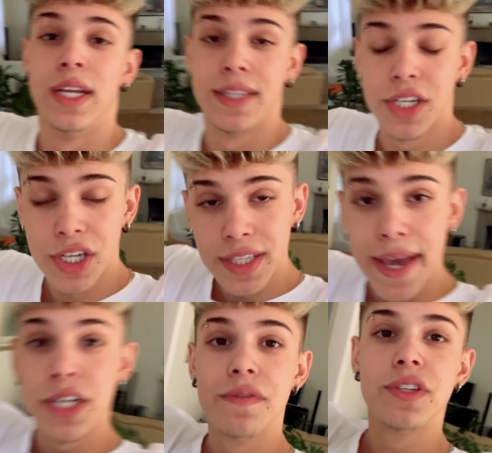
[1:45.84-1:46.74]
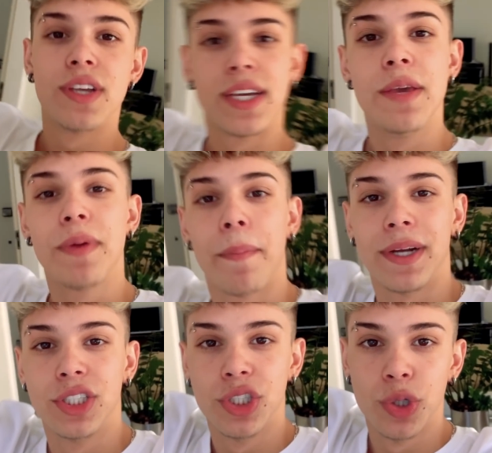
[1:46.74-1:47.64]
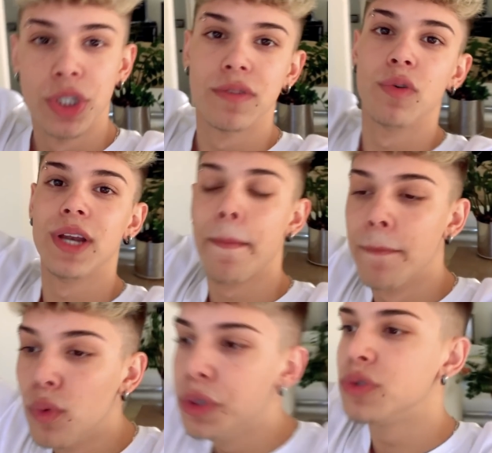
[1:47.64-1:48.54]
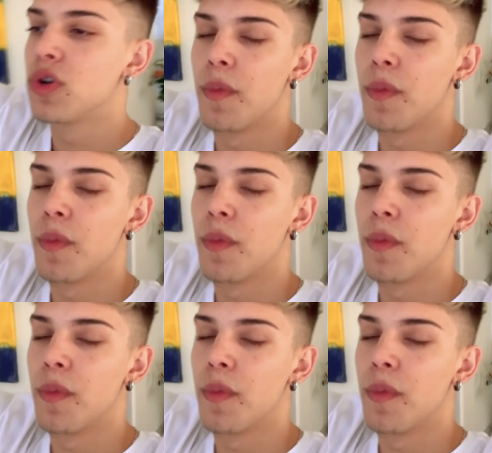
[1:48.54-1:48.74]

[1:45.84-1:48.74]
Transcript: Deixem ideias de vídeos aqui, porque a partir de hoje eu vou olhar muitos